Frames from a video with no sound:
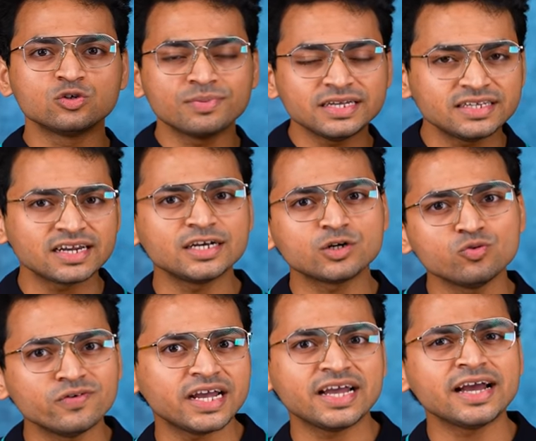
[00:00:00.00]
सो बेसिकली टू
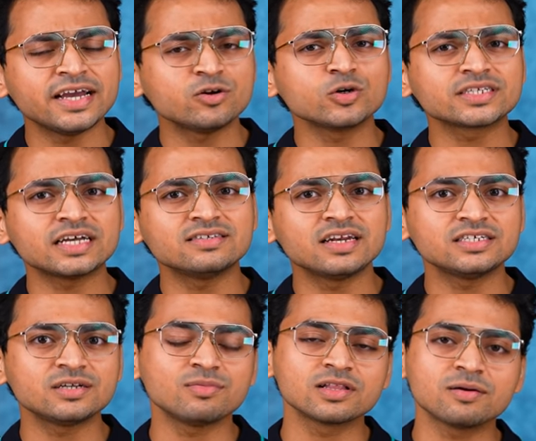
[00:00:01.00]
वे ए आई नॉइस
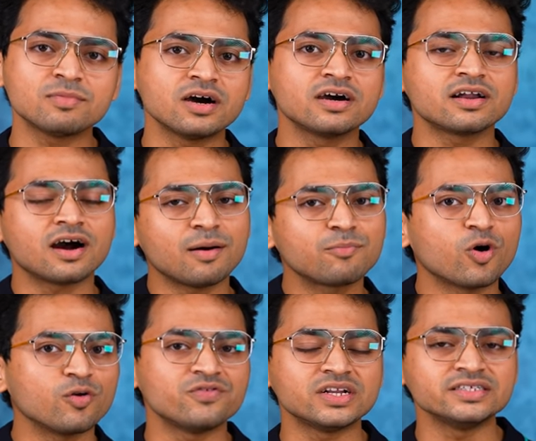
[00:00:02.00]
कैंसिलेशन मतलब अगर आप
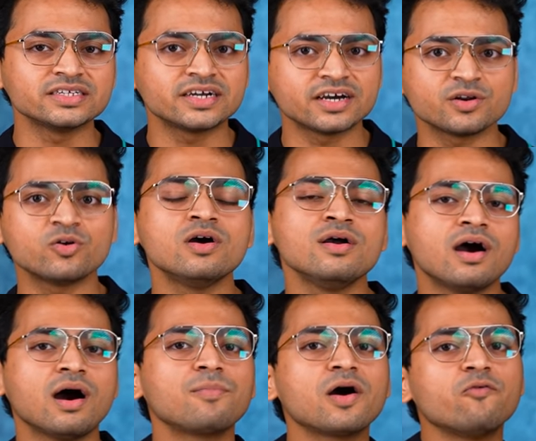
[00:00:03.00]
कॉन्फ्रेंसिंग कर रहे हो
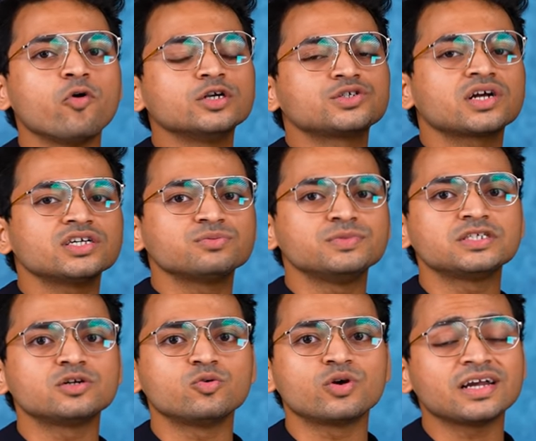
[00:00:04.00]
आपका वॉइस
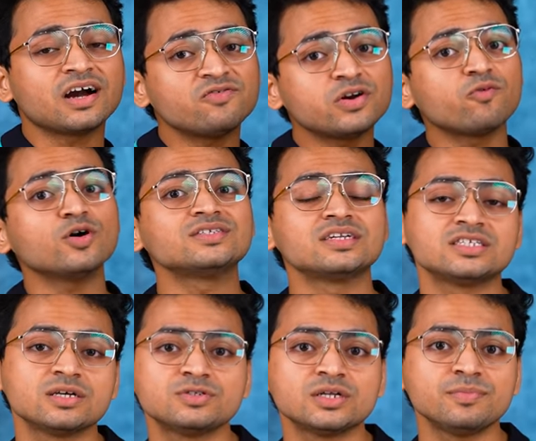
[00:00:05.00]
ट्रांसमिशन हो रहा है या फिर वॉइस
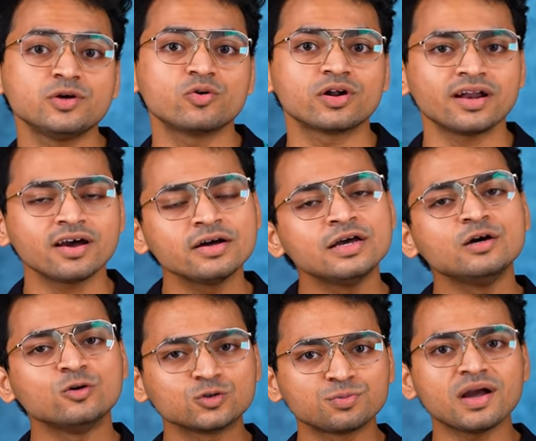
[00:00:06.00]
रिसेप्शन भी हो रहा है ना
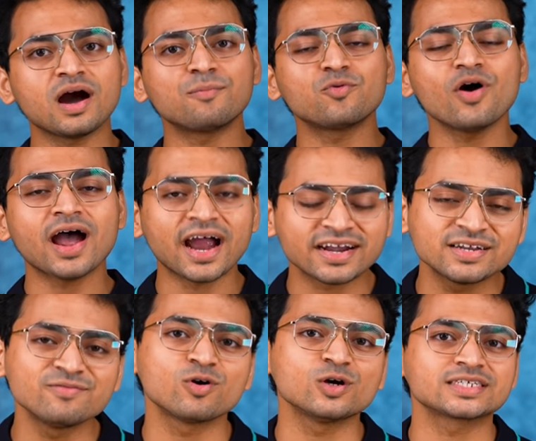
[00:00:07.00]
उसमें आपको
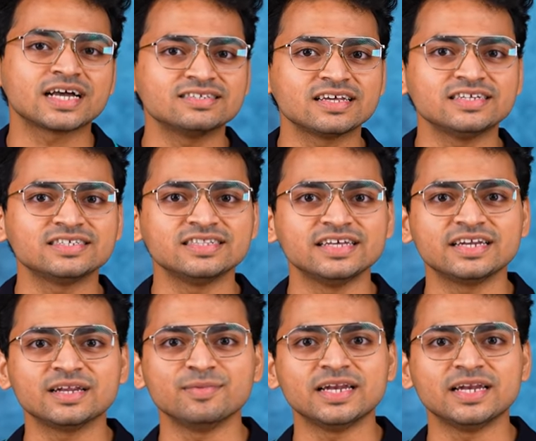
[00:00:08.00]
एक्टिव नॉइस कैंसिलेशन देखने